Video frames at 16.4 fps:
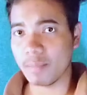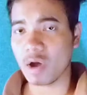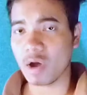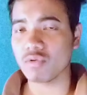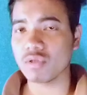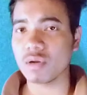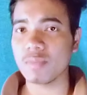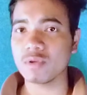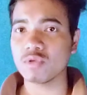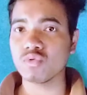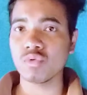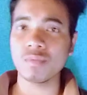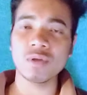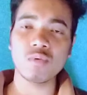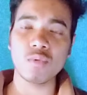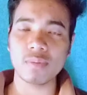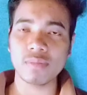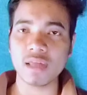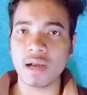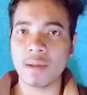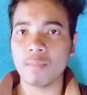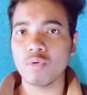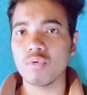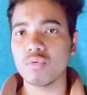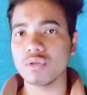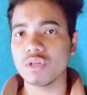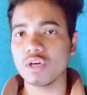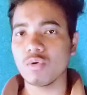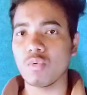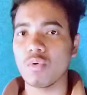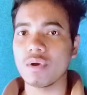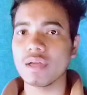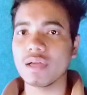ब्राउज़र पर जो भी वेबसाइट हम लोग
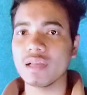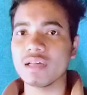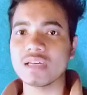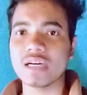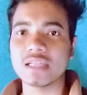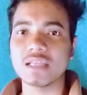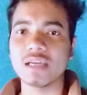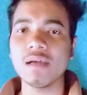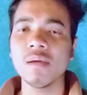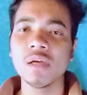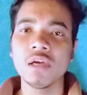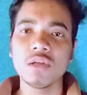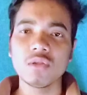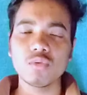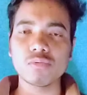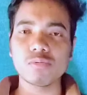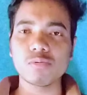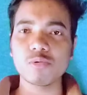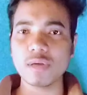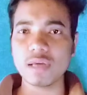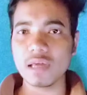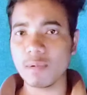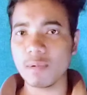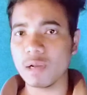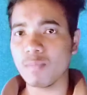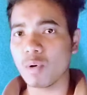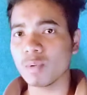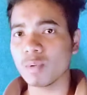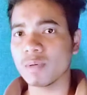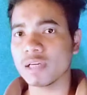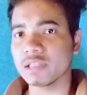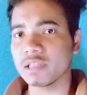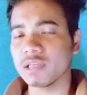जो खोलने के लिए जाते हैं तो उस पर जो ये वाली
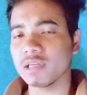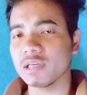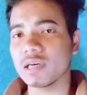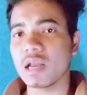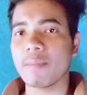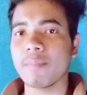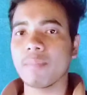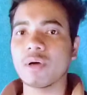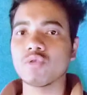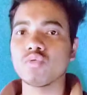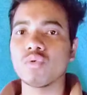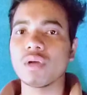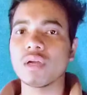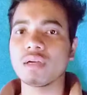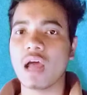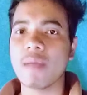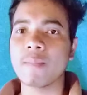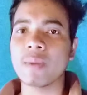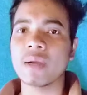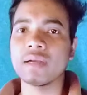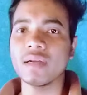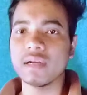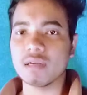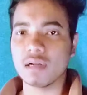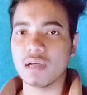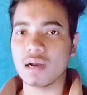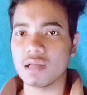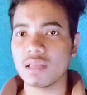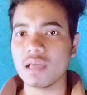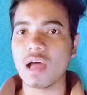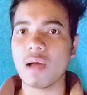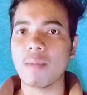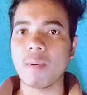प्रॉब्लम आ जाती है कि यार आपका जो है टाइम एंड डेट
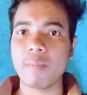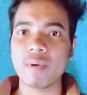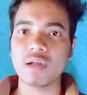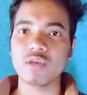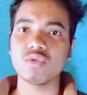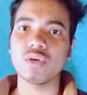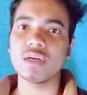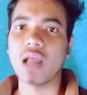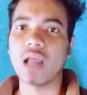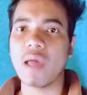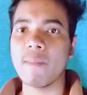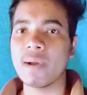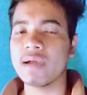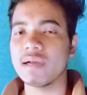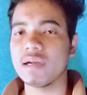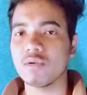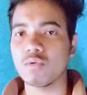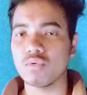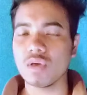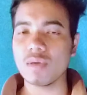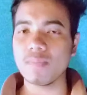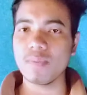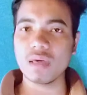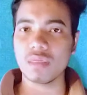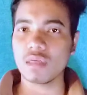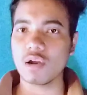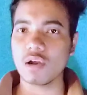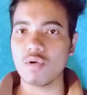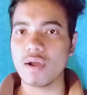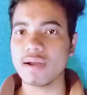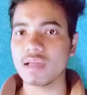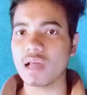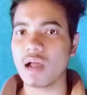गलत है आप अपना जो है टाइम एंड डेट को जो है फिक्स कर
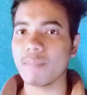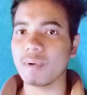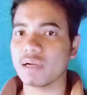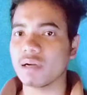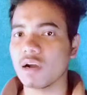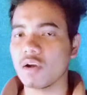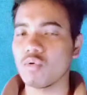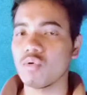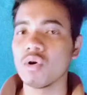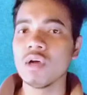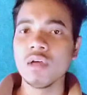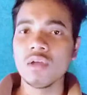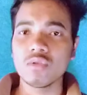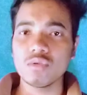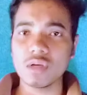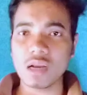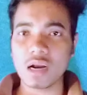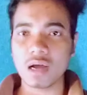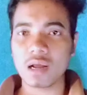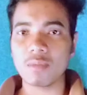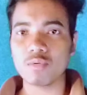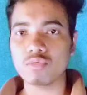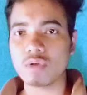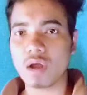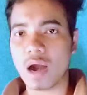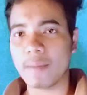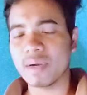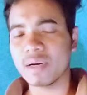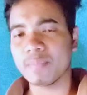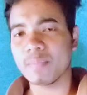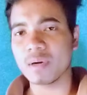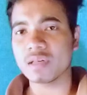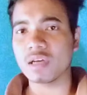लो यानी कि अपडेट कर लो तो यार अगर जो
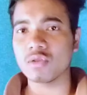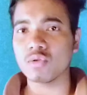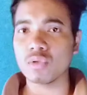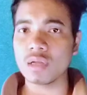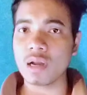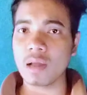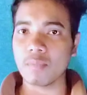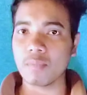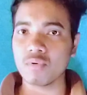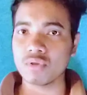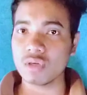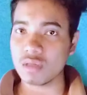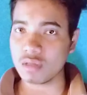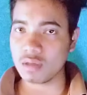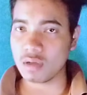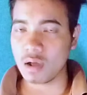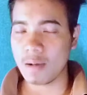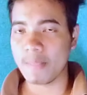अपडेट पर जाते हो देन आपको जो